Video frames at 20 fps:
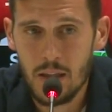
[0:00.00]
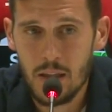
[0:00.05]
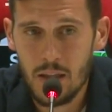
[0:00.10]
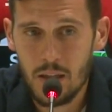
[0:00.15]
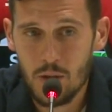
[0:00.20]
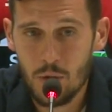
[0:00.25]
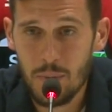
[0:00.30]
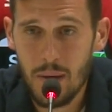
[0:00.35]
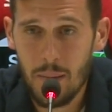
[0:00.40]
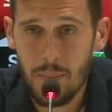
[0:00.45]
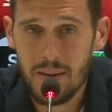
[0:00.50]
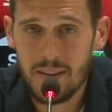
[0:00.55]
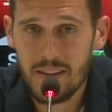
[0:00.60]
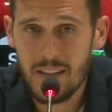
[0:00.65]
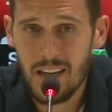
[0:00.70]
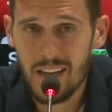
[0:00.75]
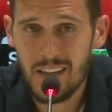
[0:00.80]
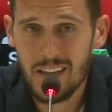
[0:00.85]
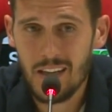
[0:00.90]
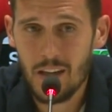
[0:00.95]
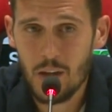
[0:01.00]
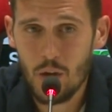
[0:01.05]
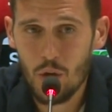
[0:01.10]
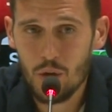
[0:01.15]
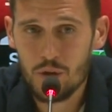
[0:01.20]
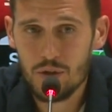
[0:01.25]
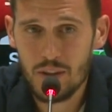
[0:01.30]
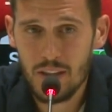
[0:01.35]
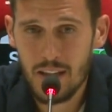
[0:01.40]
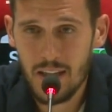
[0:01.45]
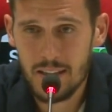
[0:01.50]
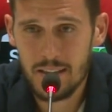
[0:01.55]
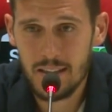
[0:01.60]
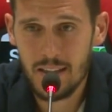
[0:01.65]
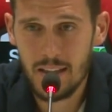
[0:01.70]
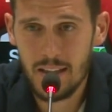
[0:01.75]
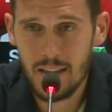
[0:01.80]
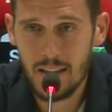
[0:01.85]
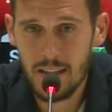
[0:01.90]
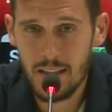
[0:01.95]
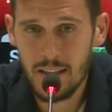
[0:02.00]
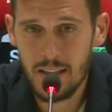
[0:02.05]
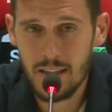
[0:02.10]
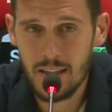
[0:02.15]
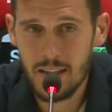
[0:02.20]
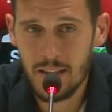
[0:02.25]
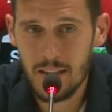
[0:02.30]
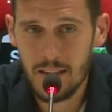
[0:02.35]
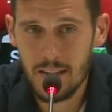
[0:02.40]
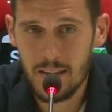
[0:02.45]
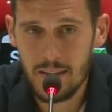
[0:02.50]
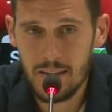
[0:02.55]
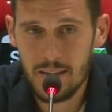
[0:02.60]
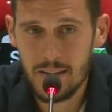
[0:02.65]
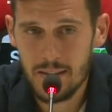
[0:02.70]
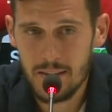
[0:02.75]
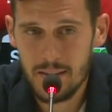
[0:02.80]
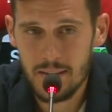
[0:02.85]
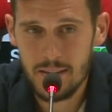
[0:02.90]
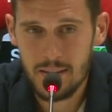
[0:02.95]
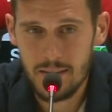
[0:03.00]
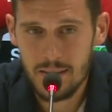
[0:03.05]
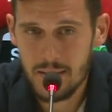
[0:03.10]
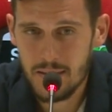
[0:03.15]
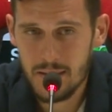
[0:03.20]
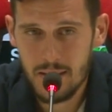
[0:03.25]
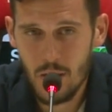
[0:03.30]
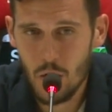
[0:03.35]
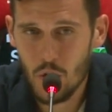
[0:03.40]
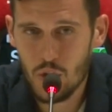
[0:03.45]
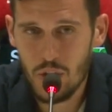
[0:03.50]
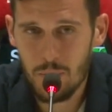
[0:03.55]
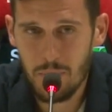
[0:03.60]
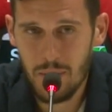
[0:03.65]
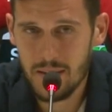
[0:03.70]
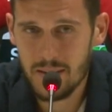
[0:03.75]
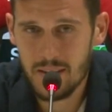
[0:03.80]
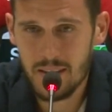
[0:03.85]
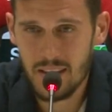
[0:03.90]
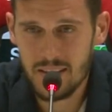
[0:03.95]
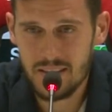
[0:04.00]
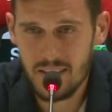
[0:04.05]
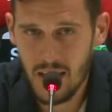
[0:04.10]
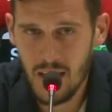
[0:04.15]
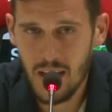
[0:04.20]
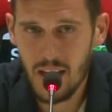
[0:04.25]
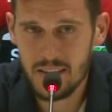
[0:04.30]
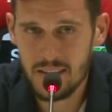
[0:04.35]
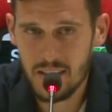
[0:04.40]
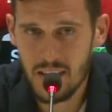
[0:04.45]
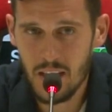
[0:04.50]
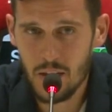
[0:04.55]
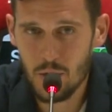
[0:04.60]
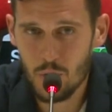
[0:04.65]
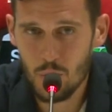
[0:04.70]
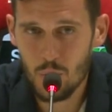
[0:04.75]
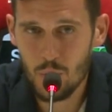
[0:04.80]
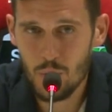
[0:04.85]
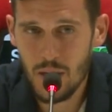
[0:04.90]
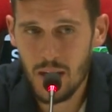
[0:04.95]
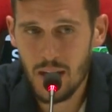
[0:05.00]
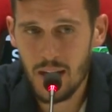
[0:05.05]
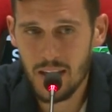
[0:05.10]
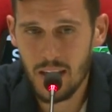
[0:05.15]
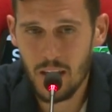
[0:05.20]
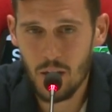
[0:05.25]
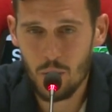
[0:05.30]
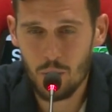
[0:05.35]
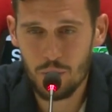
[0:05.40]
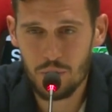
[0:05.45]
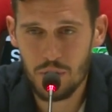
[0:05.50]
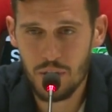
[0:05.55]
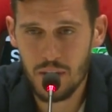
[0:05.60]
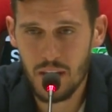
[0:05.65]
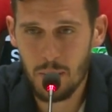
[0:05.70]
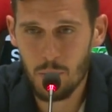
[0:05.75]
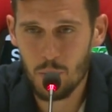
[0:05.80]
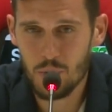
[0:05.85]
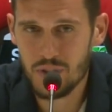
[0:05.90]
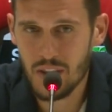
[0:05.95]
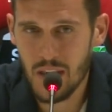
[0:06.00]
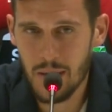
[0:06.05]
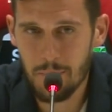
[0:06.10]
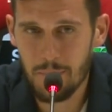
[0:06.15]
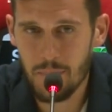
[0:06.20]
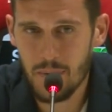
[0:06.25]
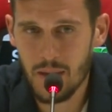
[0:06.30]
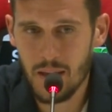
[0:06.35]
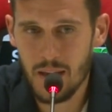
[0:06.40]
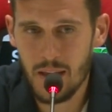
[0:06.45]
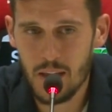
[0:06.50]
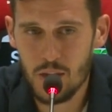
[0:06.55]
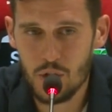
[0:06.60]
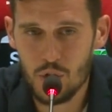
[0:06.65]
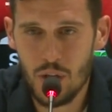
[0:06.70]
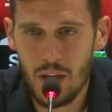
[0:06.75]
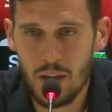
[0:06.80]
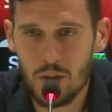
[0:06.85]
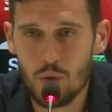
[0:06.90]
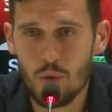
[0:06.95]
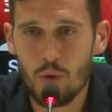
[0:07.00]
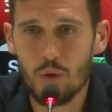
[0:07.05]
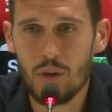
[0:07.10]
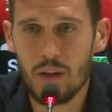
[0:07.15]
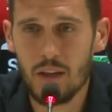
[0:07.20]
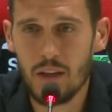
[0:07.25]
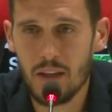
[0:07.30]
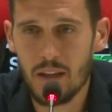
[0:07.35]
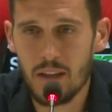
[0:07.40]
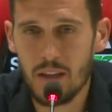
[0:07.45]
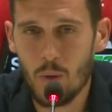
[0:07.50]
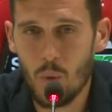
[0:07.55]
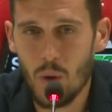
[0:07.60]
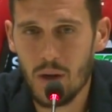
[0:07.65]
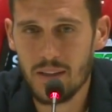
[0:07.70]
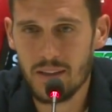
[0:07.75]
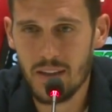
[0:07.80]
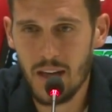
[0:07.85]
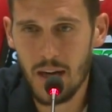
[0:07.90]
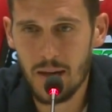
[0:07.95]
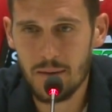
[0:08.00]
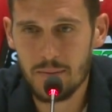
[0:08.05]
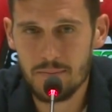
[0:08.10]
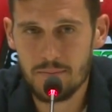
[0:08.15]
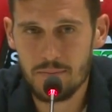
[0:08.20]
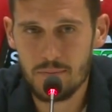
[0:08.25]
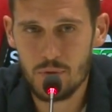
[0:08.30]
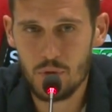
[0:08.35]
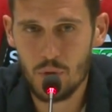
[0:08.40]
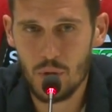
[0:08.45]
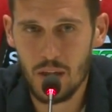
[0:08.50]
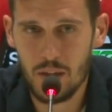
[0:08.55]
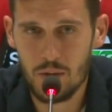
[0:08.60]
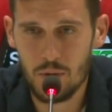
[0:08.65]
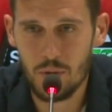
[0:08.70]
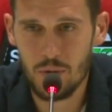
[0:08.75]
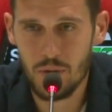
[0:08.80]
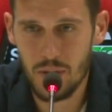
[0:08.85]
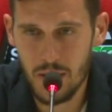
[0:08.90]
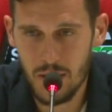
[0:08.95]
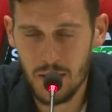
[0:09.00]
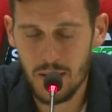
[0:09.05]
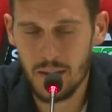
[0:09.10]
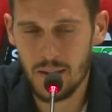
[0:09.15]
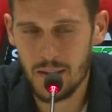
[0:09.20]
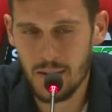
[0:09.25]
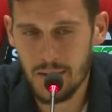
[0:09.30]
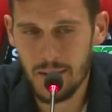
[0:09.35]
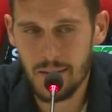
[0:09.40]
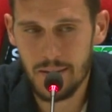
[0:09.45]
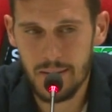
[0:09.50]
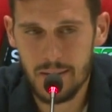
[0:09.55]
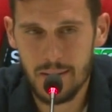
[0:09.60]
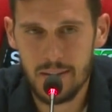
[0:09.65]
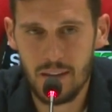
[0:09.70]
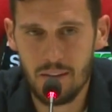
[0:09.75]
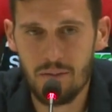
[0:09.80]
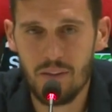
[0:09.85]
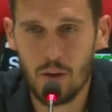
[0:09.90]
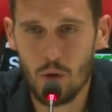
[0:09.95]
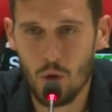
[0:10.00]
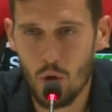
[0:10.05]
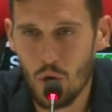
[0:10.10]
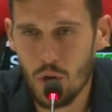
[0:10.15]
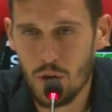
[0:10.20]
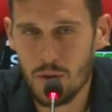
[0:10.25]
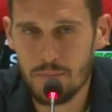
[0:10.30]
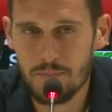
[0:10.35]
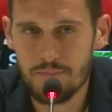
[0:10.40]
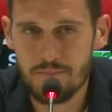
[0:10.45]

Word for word: dobbiamo entrare nell'ottica di che ogni partita sarà, sarà, dura, che incontreremo sempre giocatori di qualità, giocatori che fanno gol,